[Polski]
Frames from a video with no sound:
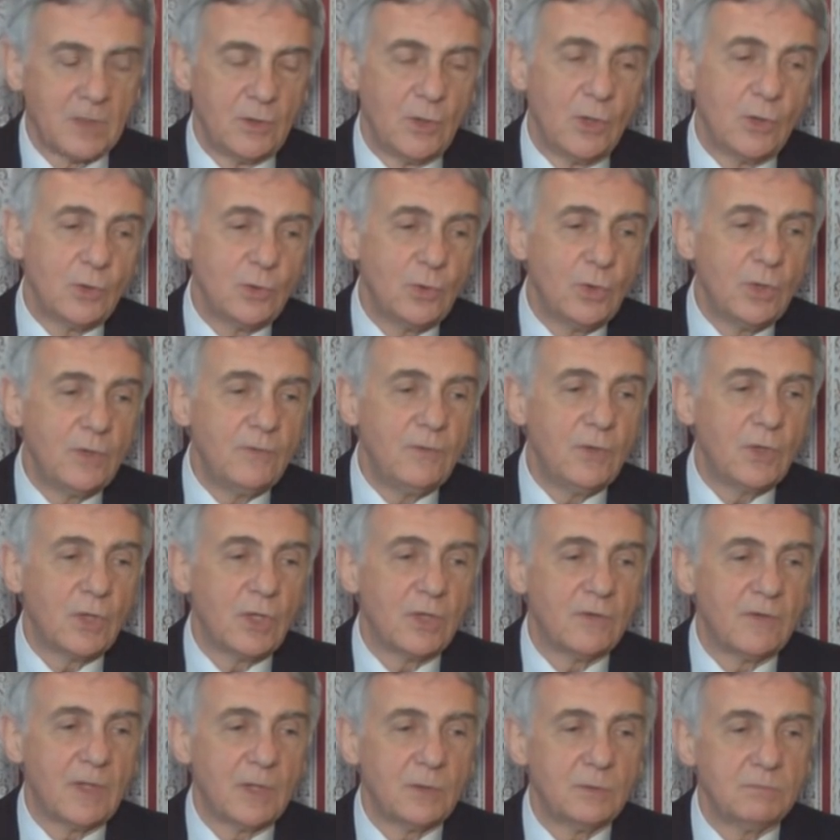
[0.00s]
no, który
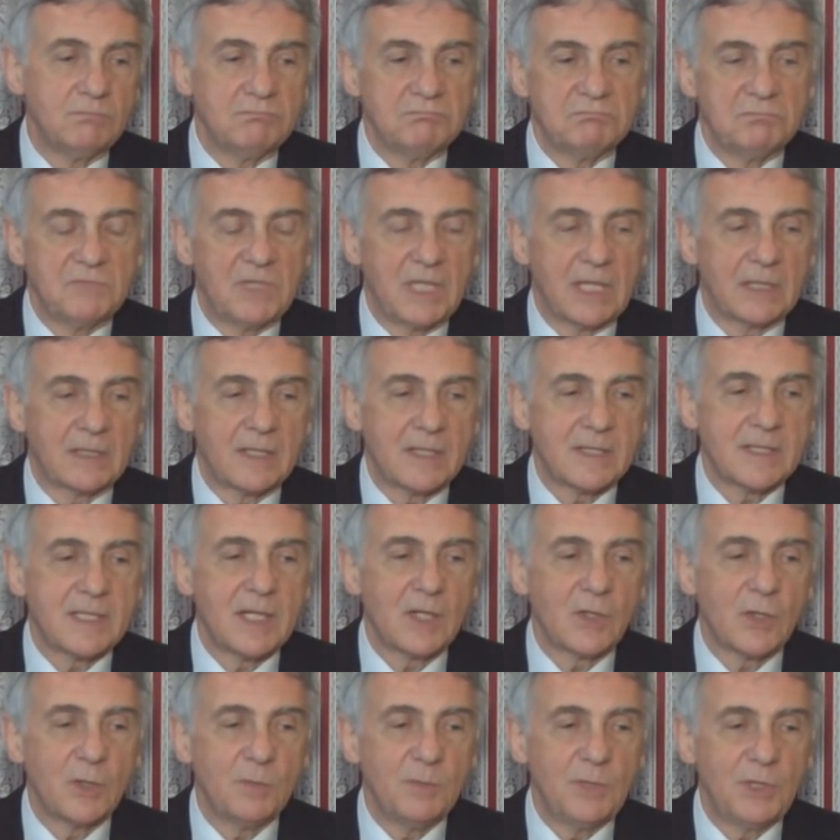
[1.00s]
wychował takie
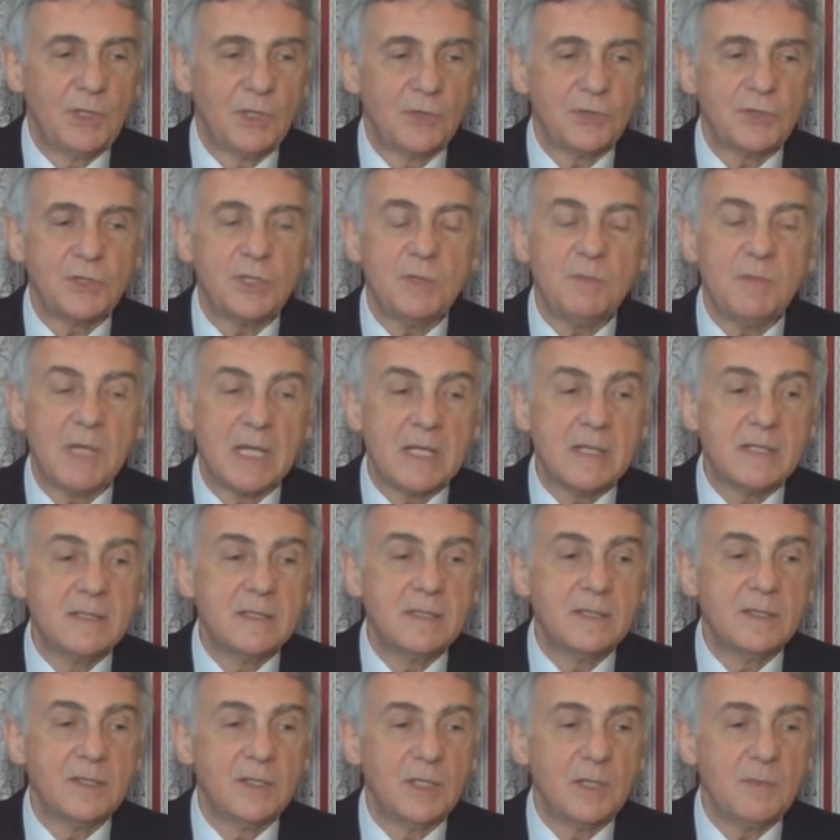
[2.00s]
znakomitości
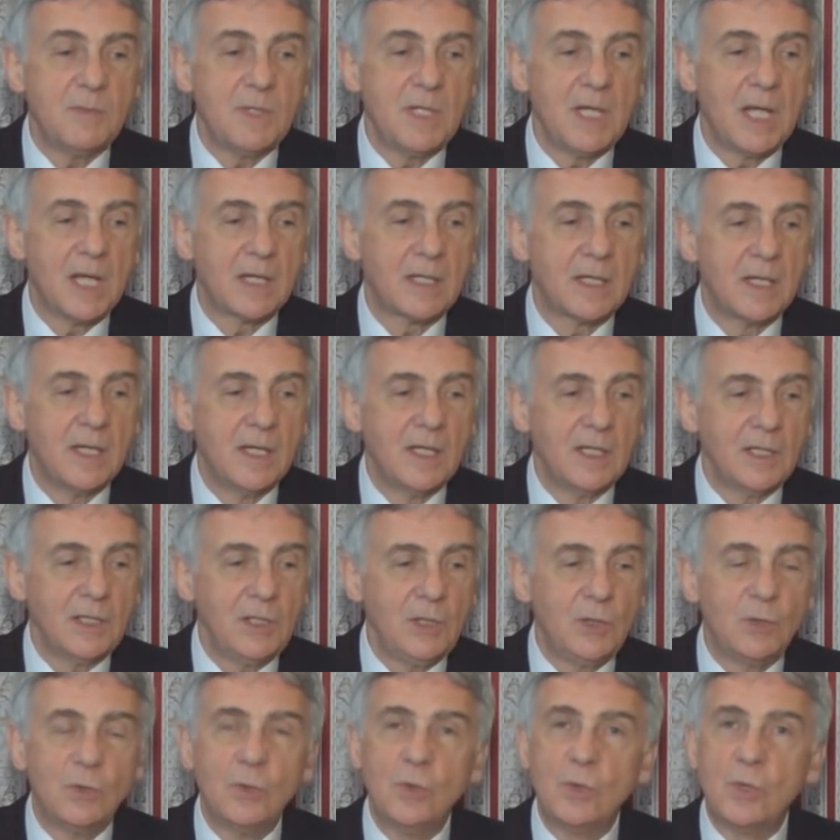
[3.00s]
między innymi jak
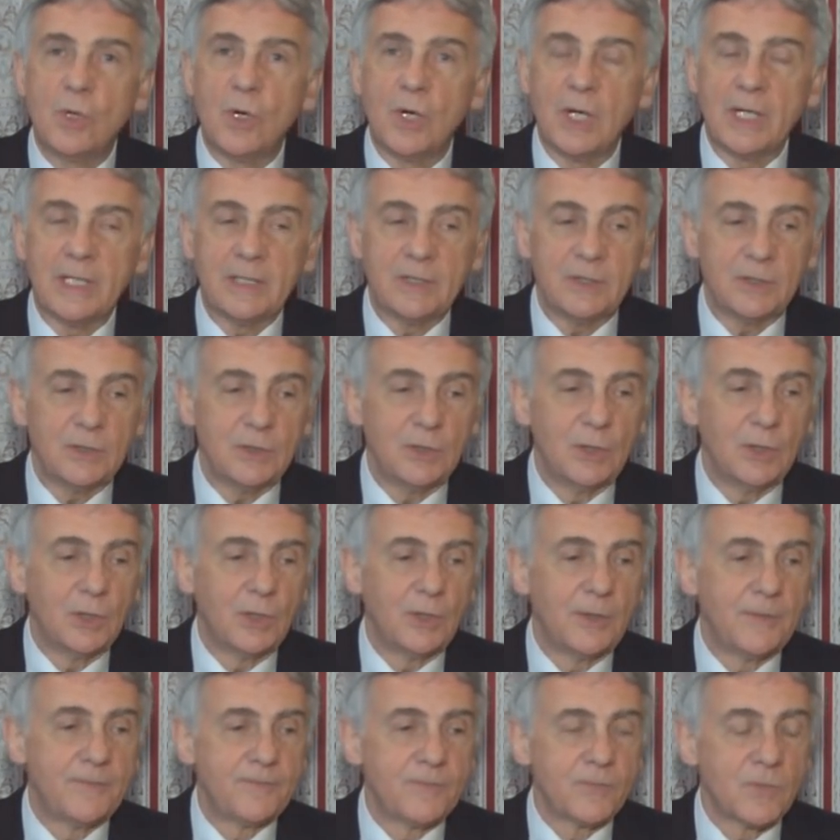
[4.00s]
Ikuko
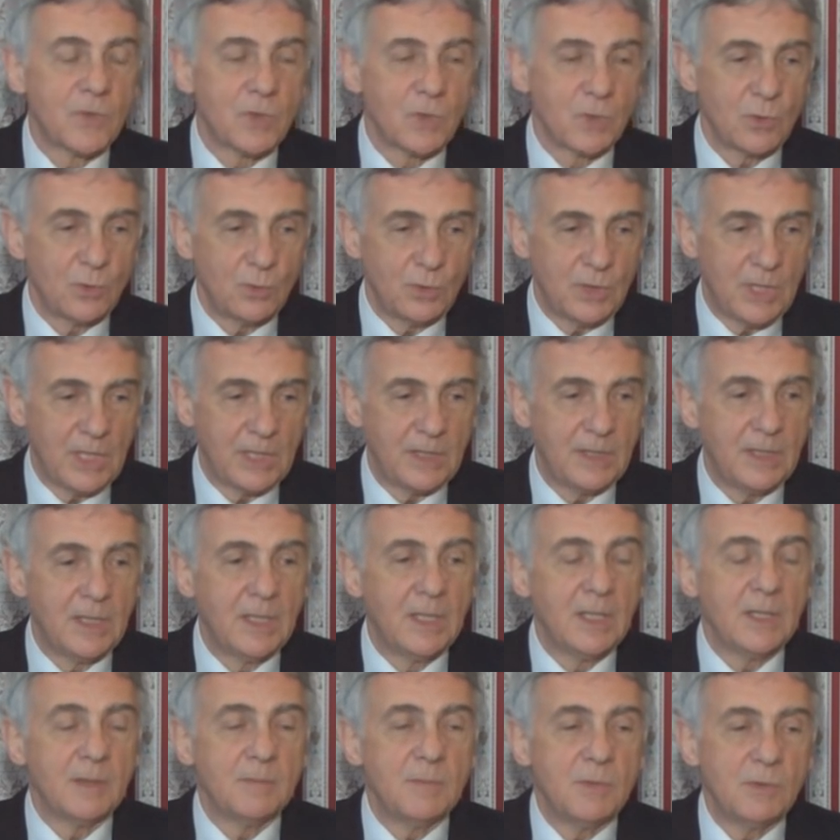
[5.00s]
Endo, tutaj
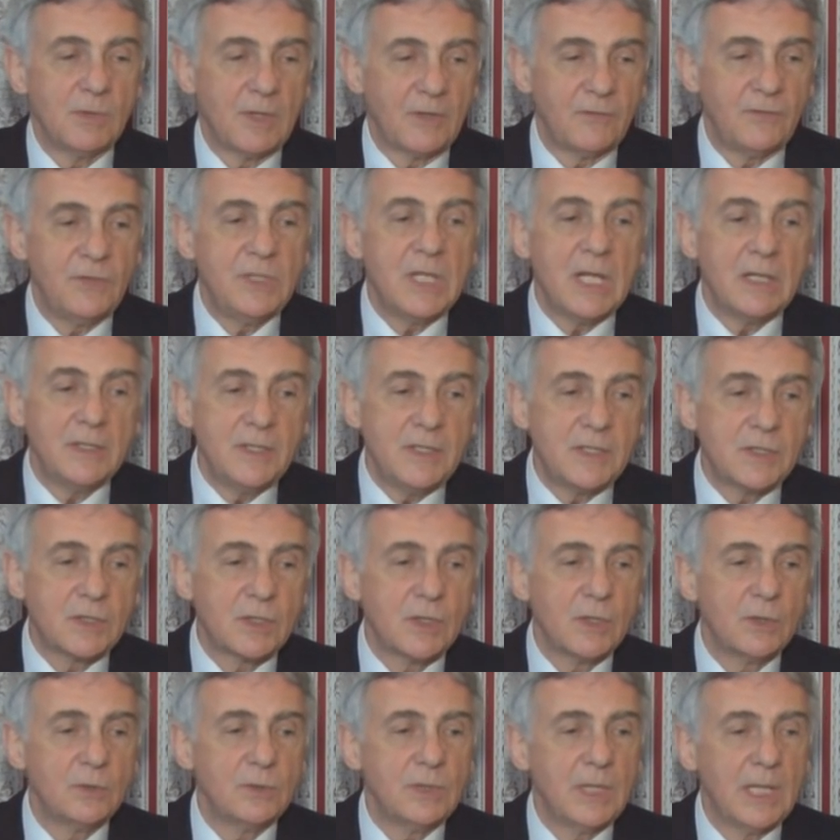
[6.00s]
była
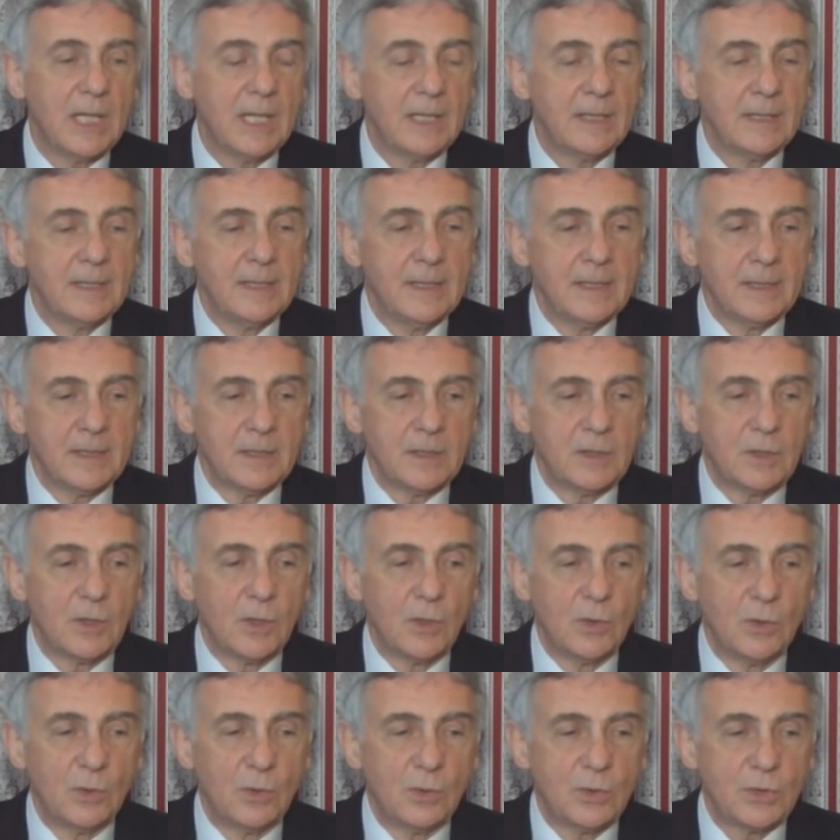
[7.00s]
finalistką na
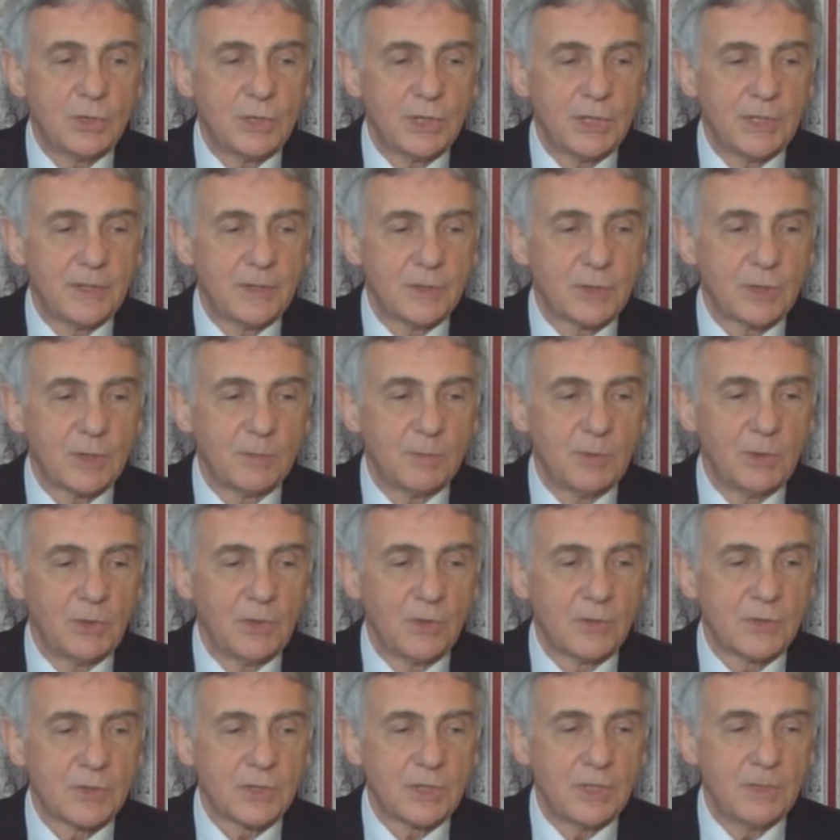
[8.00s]
konkursie
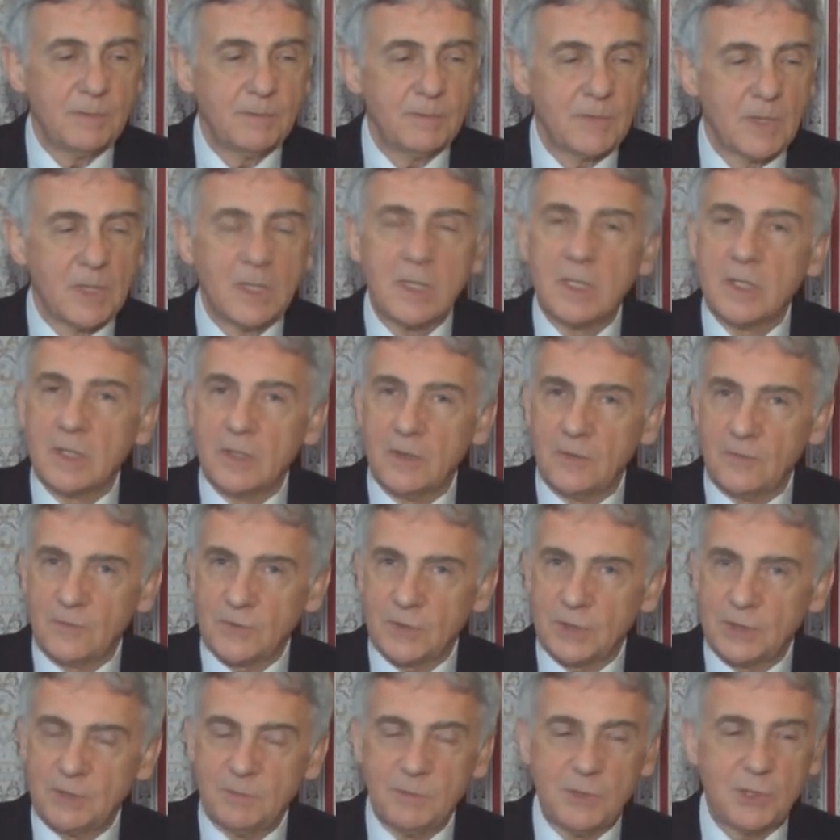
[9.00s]
szopenowskim w
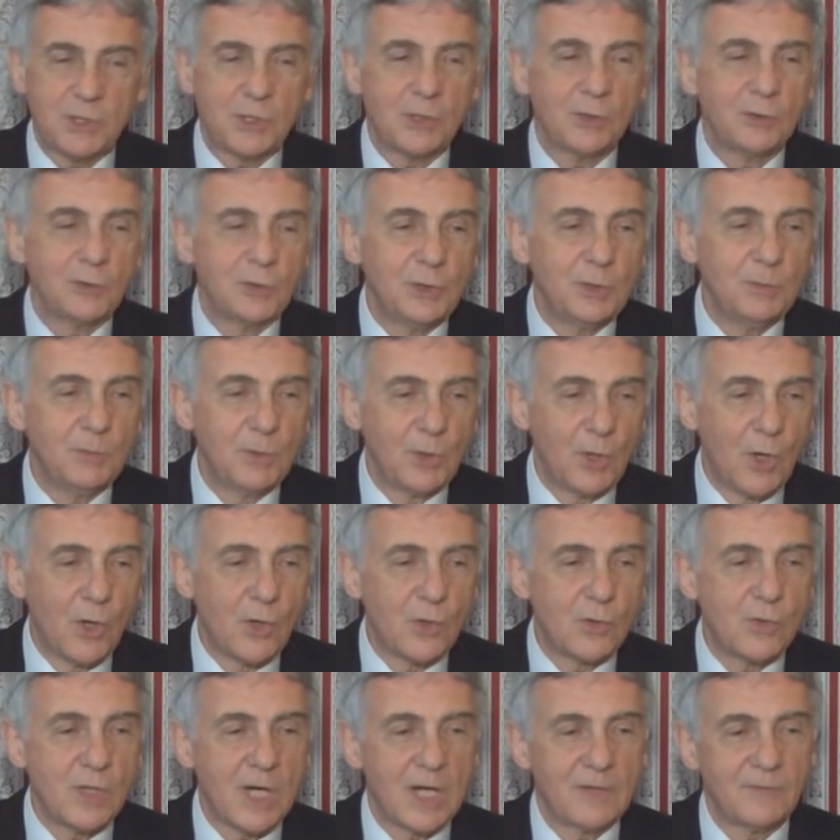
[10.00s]
70
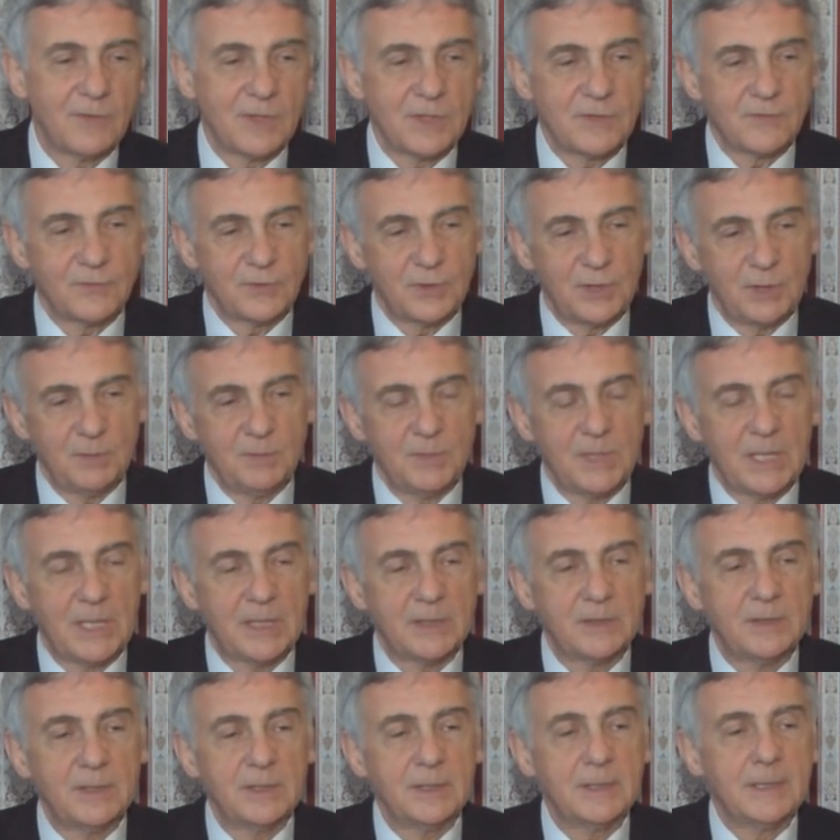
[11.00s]
roku, a więc w tym,
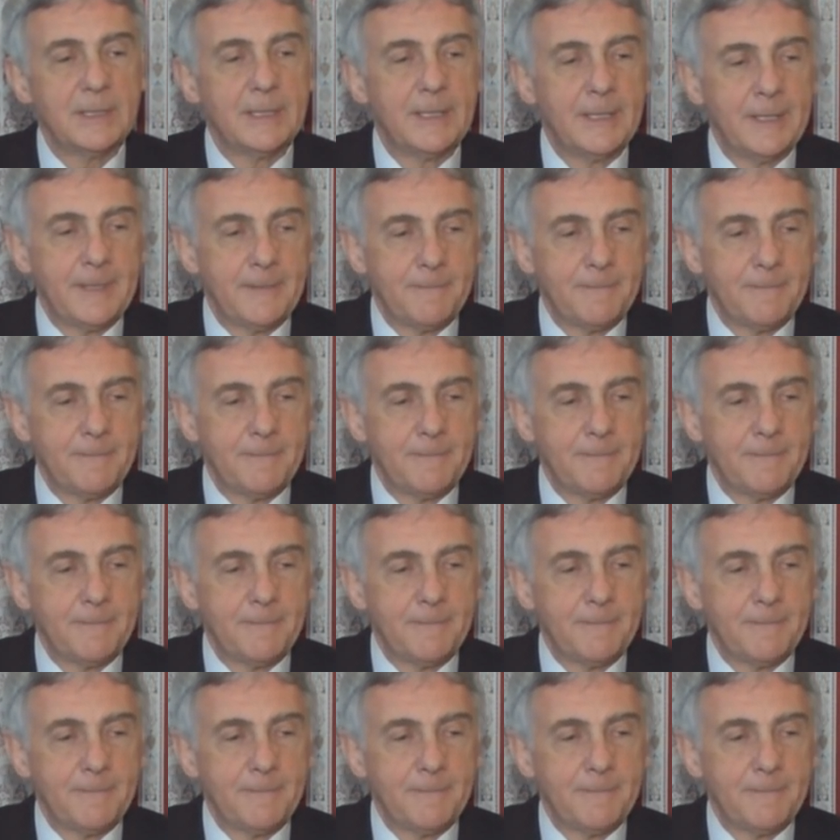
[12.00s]
kiedy